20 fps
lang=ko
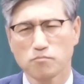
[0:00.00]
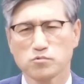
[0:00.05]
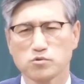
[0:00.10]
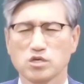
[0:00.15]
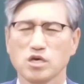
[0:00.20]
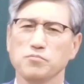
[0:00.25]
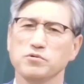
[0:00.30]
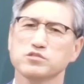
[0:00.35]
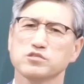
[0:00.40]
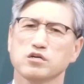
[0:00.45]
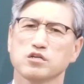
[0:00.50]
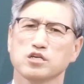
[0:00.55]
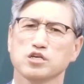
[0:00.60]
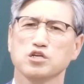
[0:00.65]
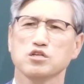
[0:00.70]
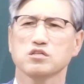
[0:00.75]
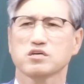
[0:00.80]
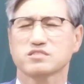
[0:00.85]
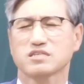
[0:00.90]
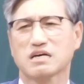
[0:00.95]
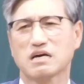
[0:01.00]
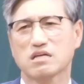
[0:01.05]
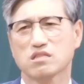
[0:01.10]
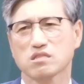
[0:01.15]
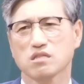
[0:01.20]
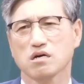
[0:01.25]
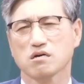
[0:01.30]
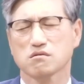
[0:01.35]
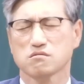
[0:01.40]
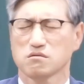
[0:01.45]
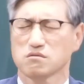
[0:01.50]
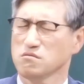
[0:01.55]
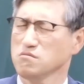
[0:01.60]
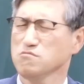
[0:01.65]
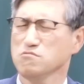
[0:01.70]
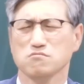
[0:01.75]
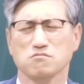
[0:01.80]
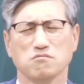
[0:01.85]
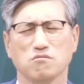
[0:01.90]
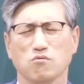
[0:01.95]
예배 시간에 일어나서 간다?
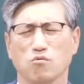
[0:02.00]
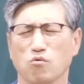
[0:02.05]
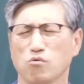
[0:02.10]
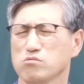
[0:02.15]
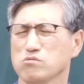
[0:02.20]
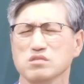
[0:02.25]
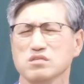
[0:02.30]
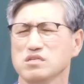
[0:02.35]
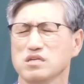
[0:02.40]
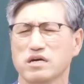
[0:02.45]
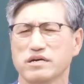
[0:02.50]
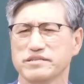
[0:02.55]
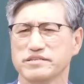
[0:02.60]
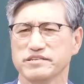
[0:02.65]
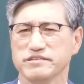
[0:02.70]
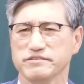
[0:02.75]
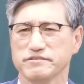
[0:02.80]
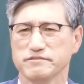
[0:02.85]
그건요, 옳은 일이 아니에요.